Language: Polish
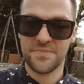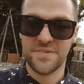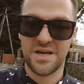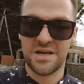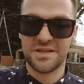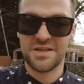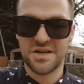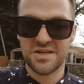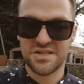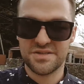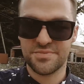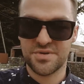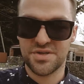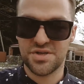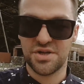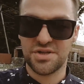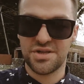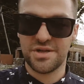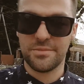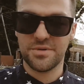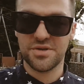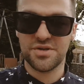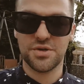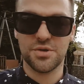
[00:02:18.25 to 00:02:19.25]
A teraz
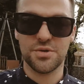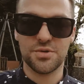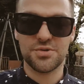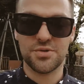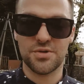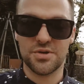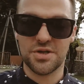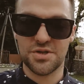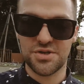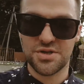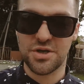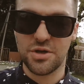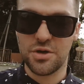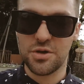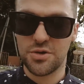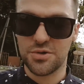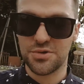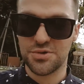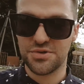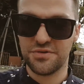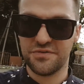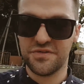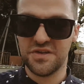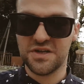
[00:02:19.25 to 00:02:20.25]
przesiadamy się już do naszego
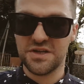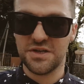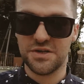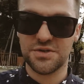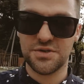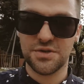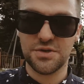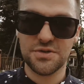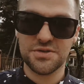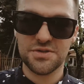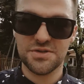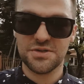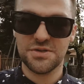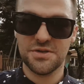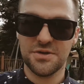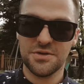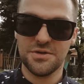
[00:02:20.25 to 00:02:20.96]
krążownika szos.